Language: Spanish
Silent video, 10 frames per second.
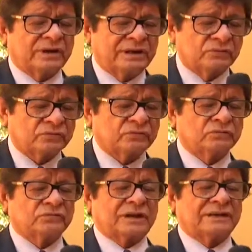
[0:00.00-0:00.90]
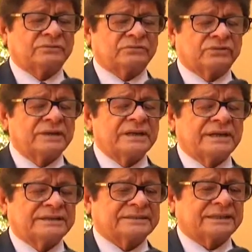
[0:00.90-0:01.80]
en los juzgados
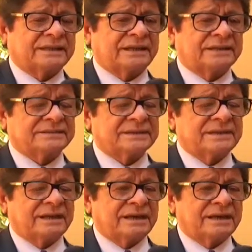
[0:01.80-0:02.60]
estatales,